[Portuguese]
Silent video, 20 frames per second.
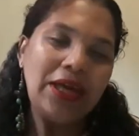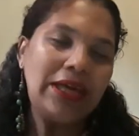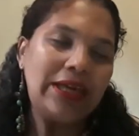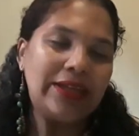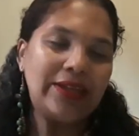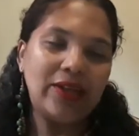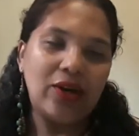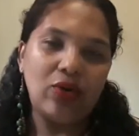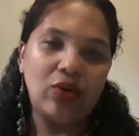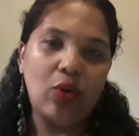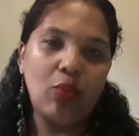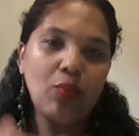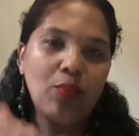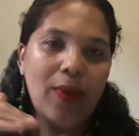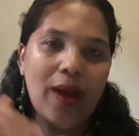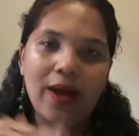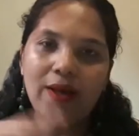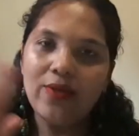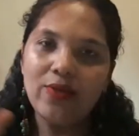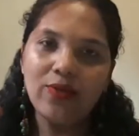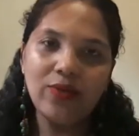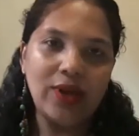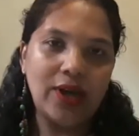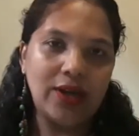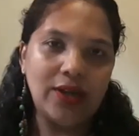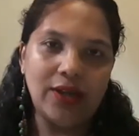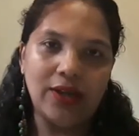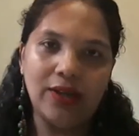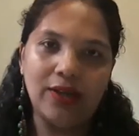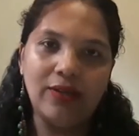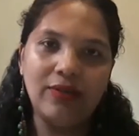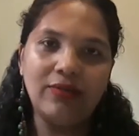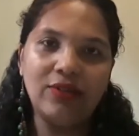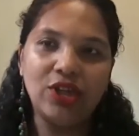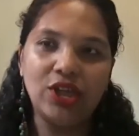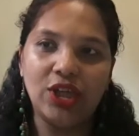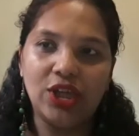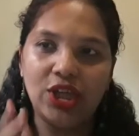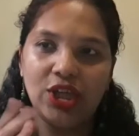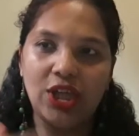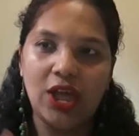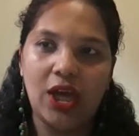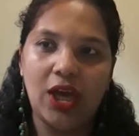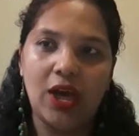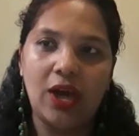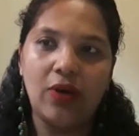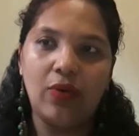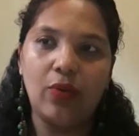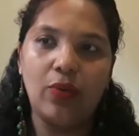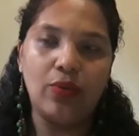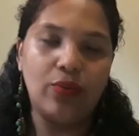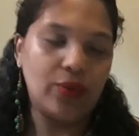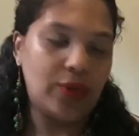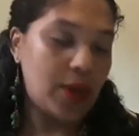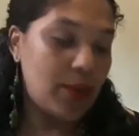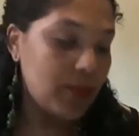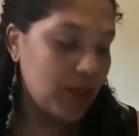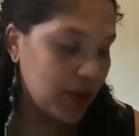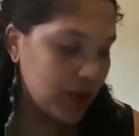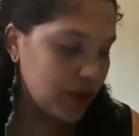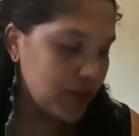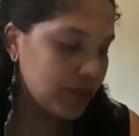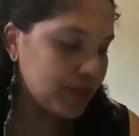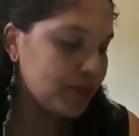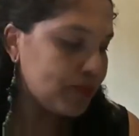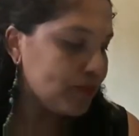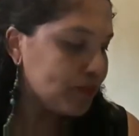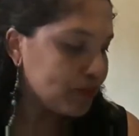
Então, não passo daí, já está com um tempinho